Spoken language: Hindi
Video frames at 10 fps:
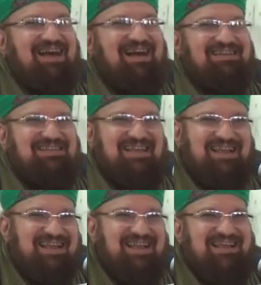हज
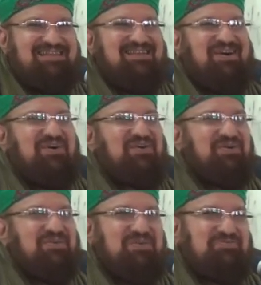करने
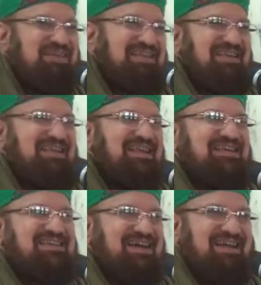जाओ तो मदीने
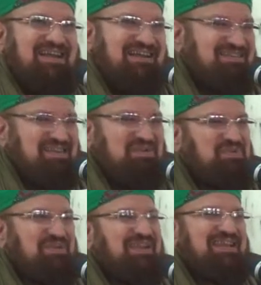जाना
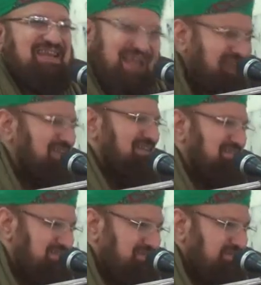जरूरी नहीं
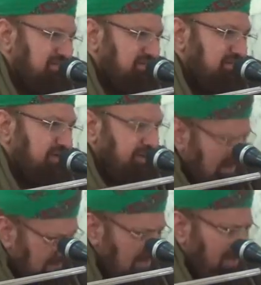
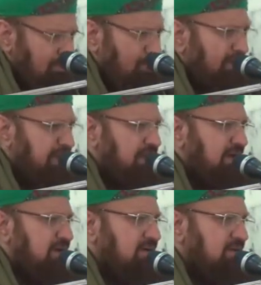इनकी किताबों में
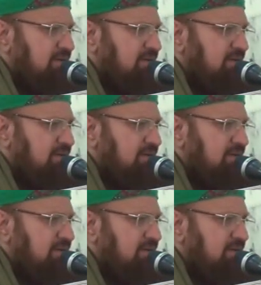लिखा है